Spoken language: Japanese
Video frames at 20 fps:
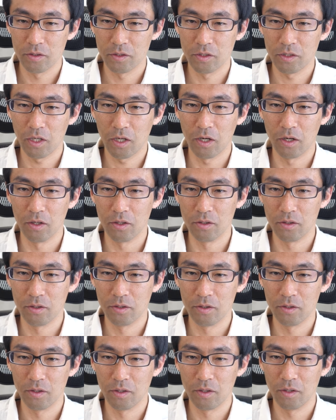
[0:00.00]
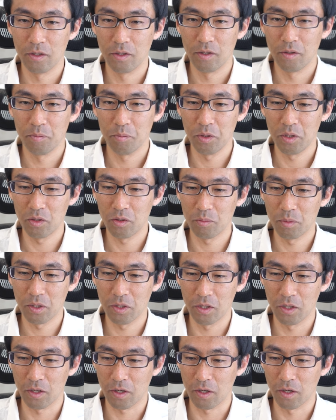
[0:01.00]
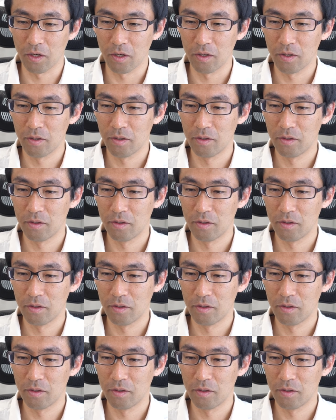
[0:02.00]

じゃあビートマニアから